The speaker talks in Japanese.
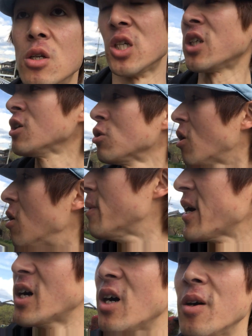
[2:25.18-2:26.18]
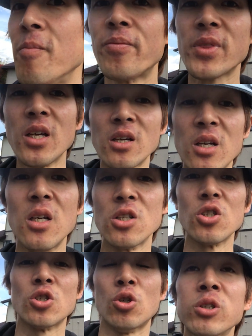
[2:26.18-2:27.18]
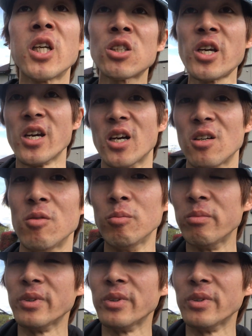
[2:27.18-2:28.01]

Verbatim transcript: 逃がさんぞお前ら銃殺刑や